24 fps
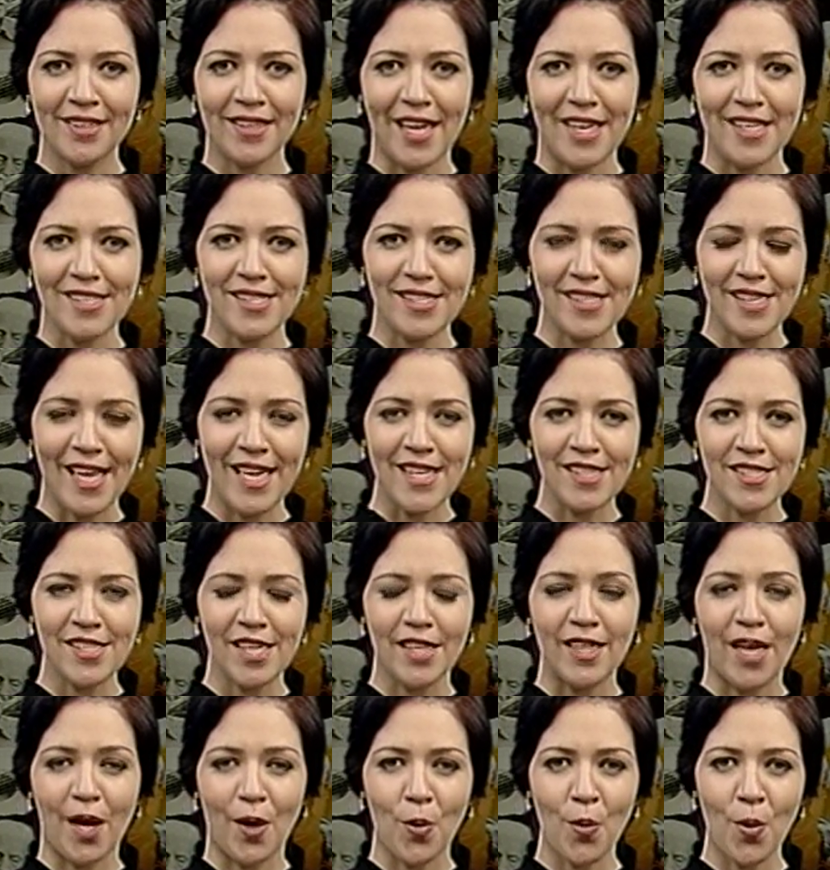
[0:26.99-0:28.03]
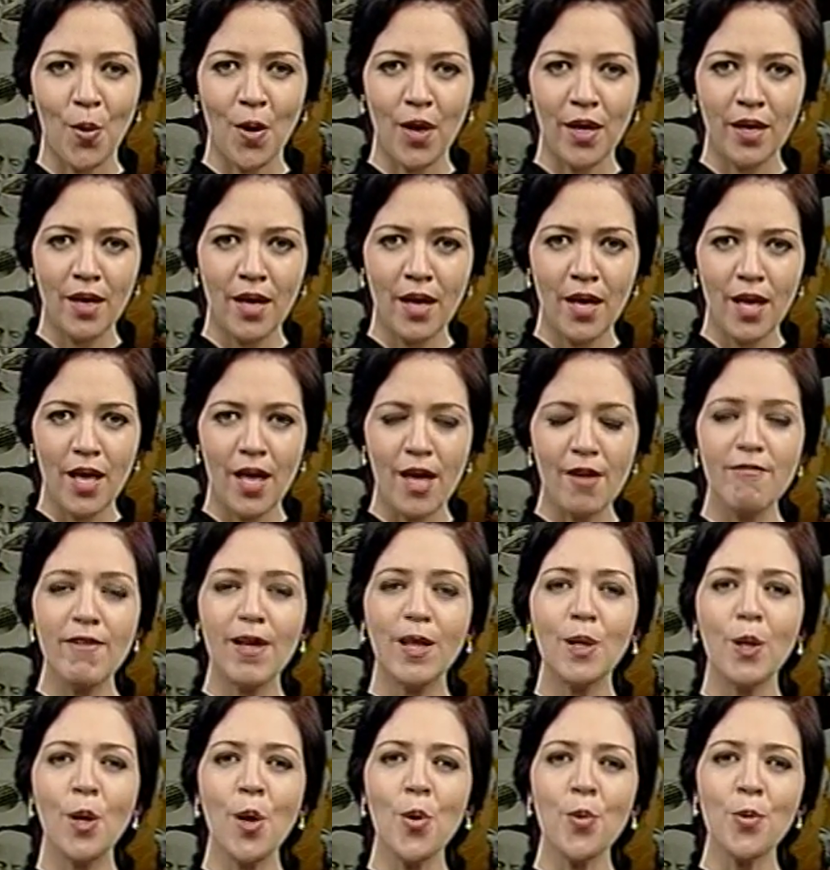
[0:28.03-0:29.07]
Na essência e na cor,
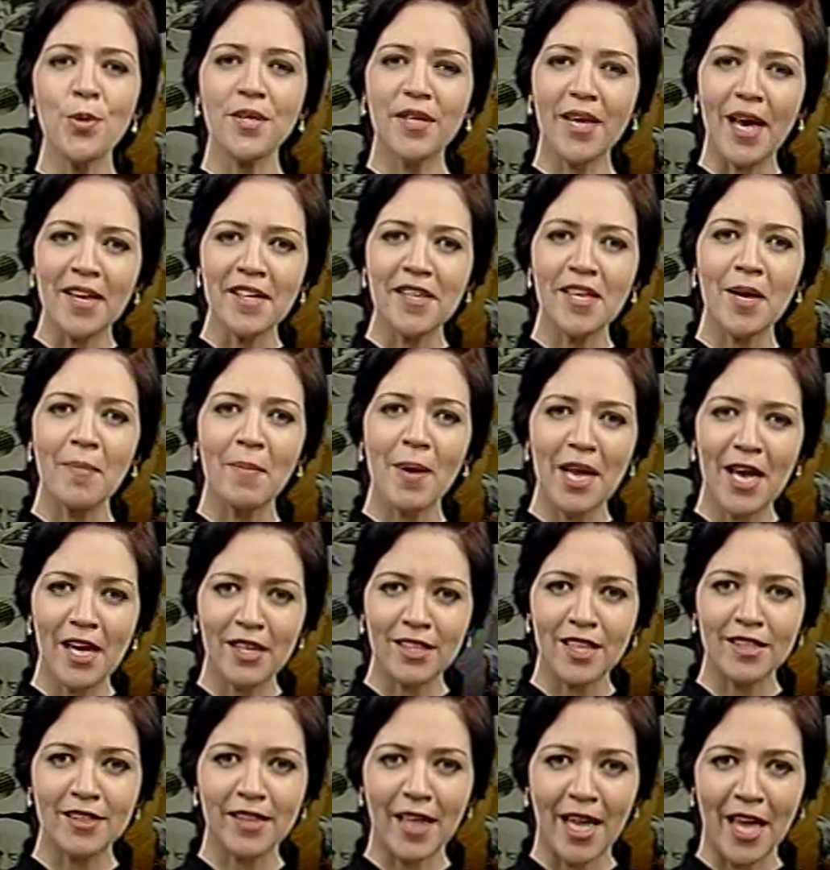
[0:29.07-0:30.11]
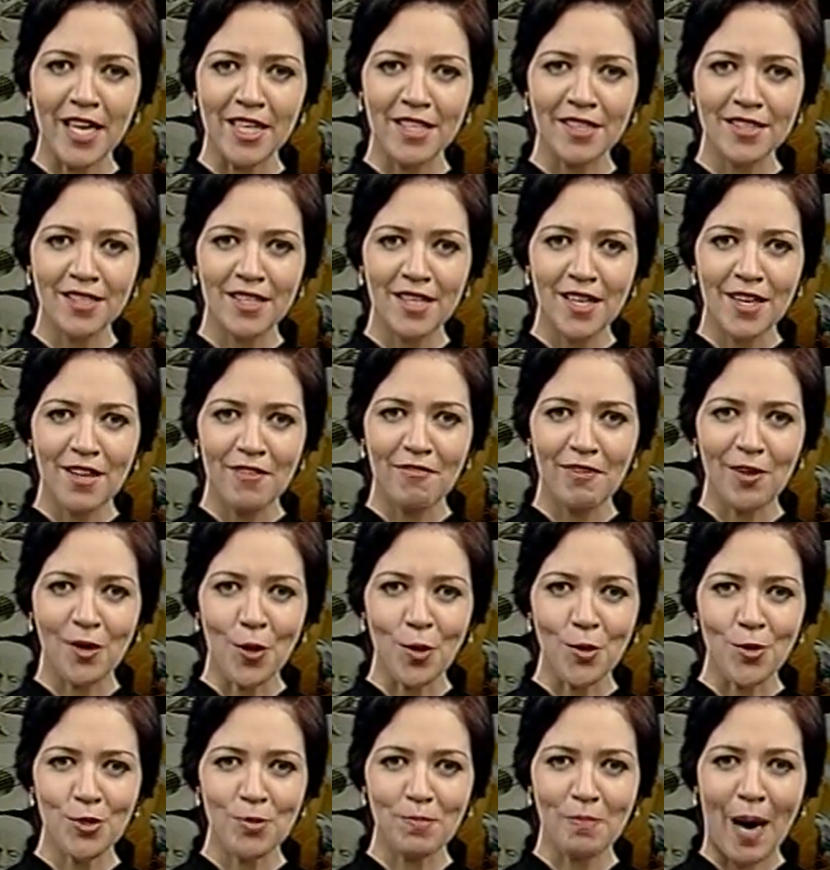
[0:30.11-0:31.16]
revelou o que é que a baiana tem.
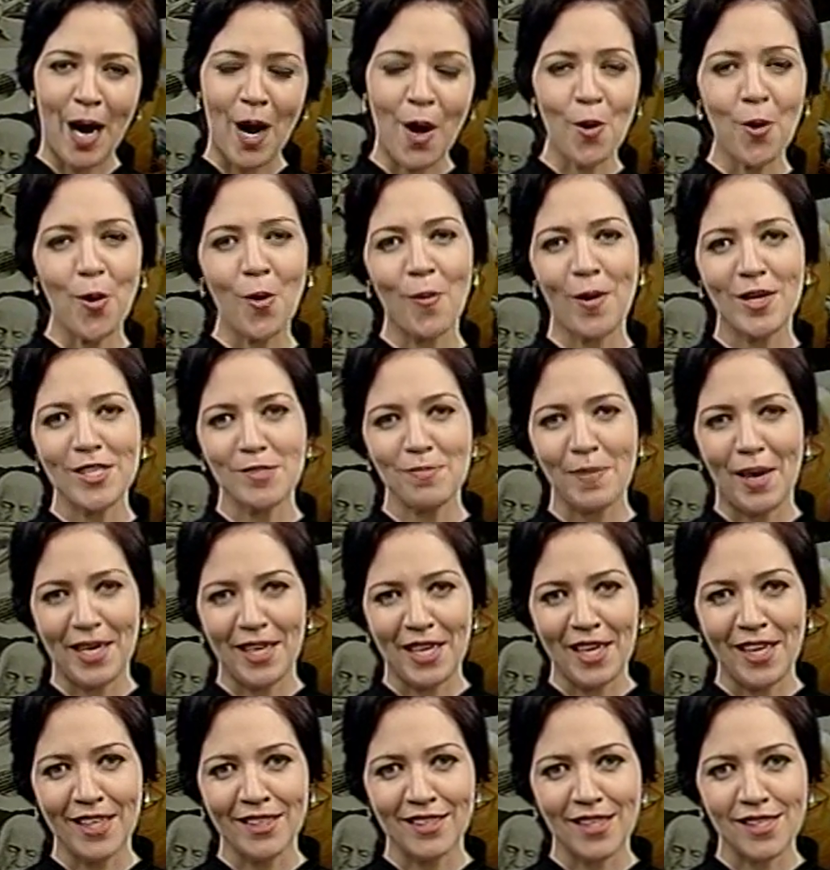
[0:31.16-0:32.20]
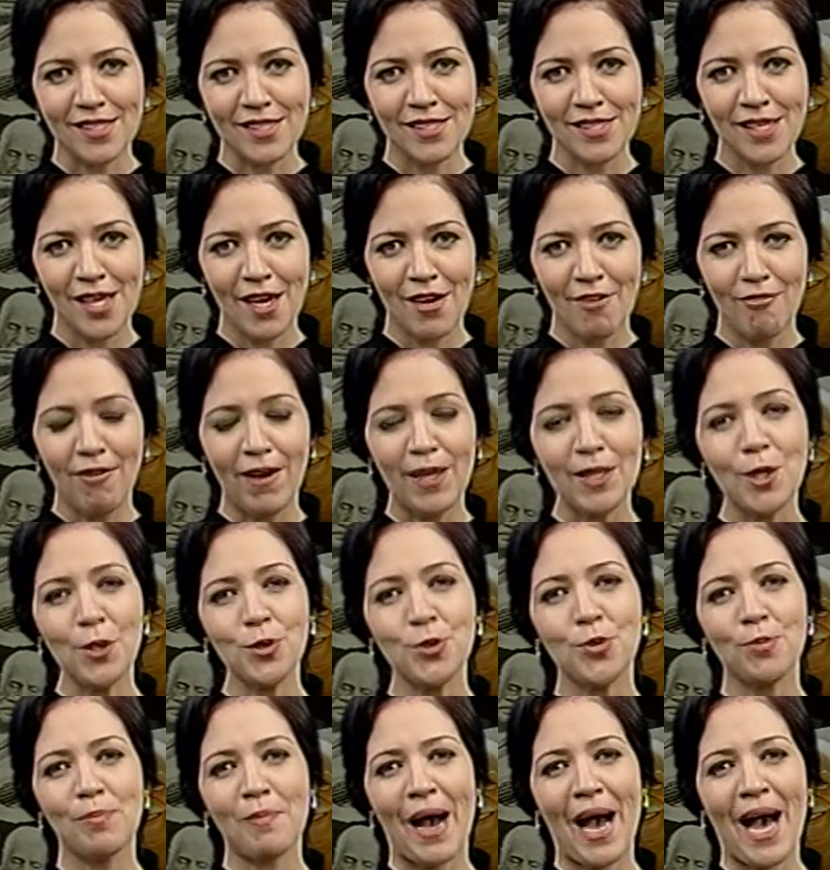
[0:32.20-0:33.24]
Ficou de mal com as marinas, Falou
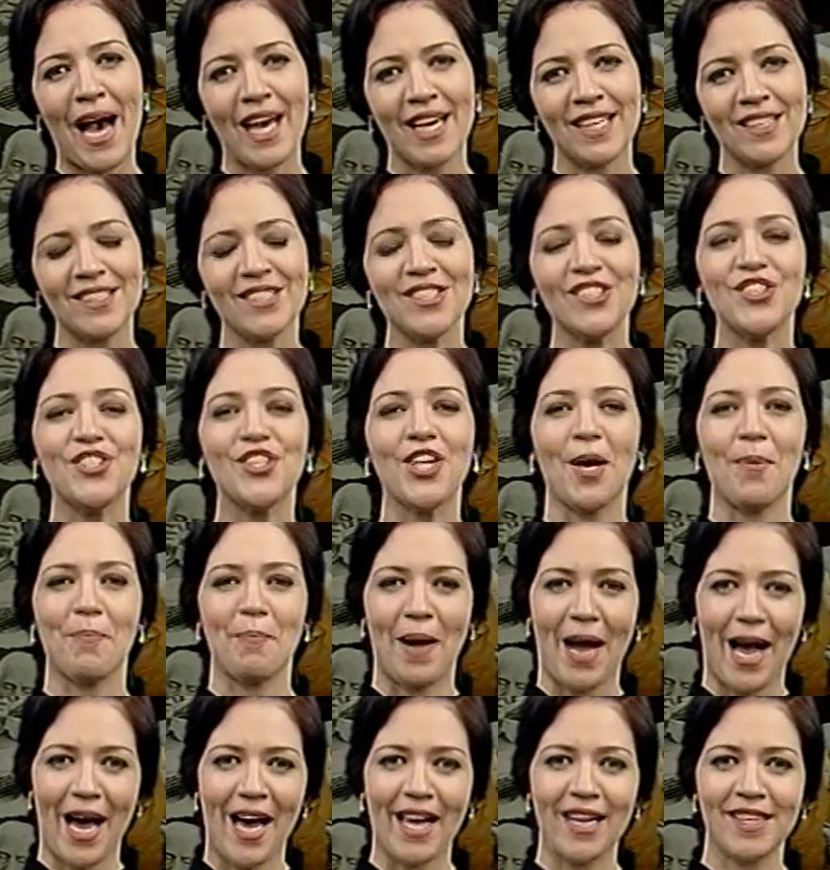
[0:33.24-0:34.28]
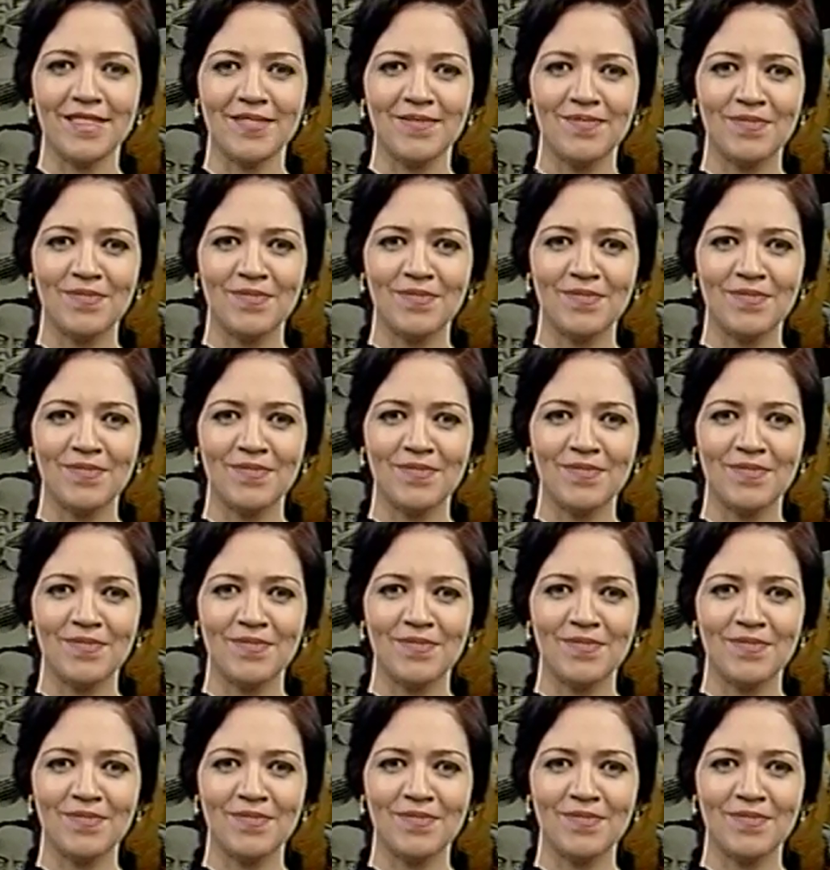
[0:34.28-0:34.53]
do mar, de amar.